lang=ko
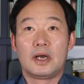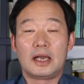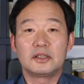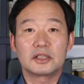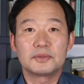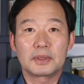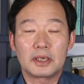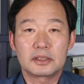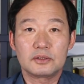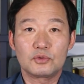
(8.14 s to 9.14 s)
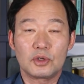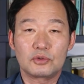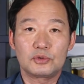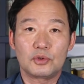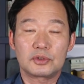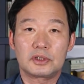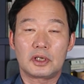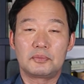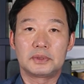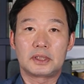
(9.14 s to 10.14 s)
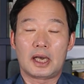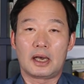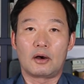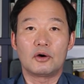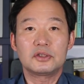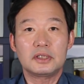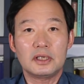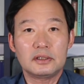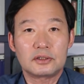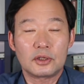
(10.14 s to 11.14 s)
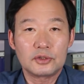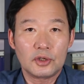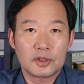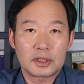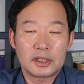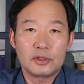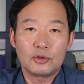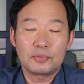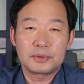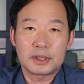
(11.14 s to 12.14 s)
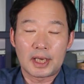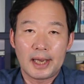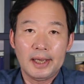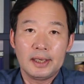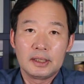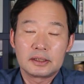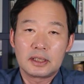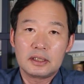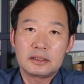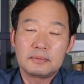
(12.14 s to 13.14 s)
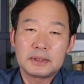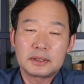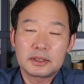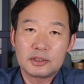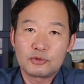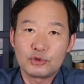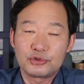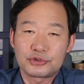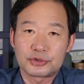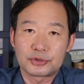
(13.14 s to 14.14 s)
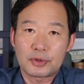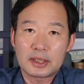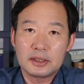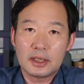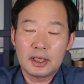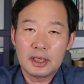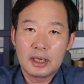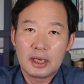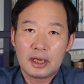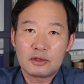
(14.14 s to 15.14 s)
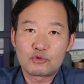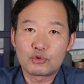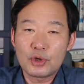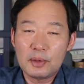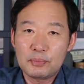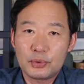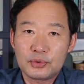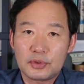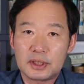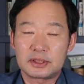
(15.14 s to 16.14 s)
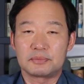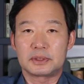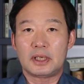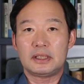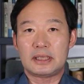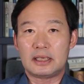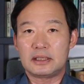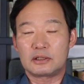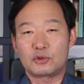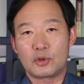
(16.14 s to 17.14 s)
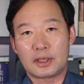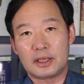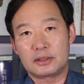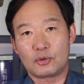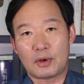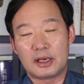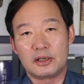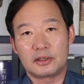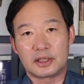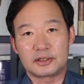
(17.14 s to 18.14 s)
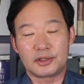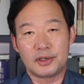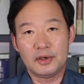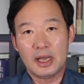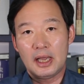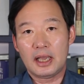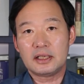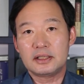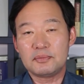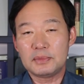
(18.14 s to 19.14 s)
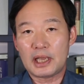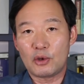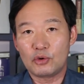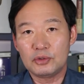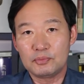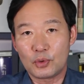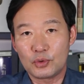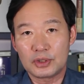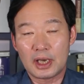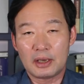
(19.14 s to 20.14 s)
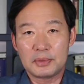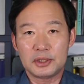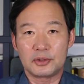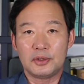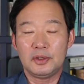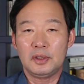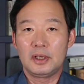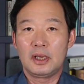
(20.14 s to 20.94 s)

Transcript: 안녕하십니까 신조의 굴톡 시작합니다. 어제 저녁 7시에 JTBC 뉴스 굉장히 중요한 보도를 했습니다. 대장동 게이트 관련해서요. 핵심 내용은 뭐냐 하면요.